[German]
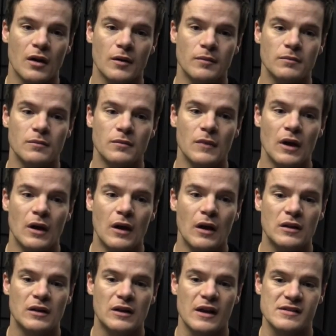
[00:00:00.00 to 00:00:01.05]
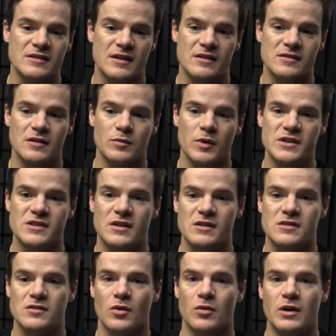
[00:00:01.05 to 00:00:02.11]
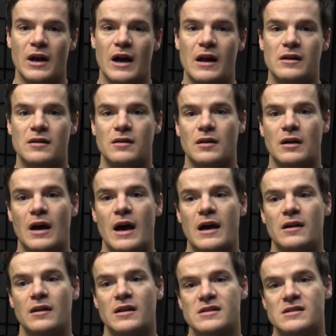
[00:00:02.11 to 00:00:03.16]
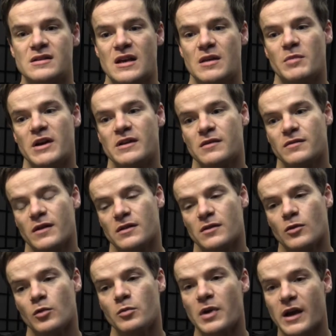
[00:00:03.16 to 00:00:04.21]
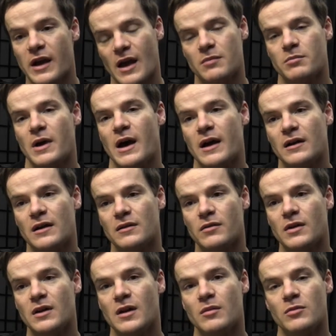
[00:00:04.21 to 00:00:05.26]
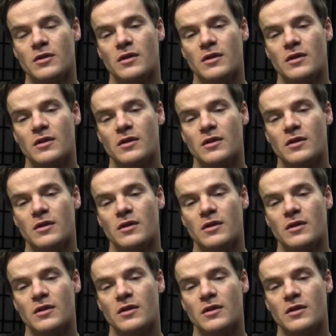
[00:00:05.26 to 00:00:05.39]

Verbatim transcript: ähm, dass das in West Side Story halt gerade das Thema ist, was umgekehrt behandelt wird, eben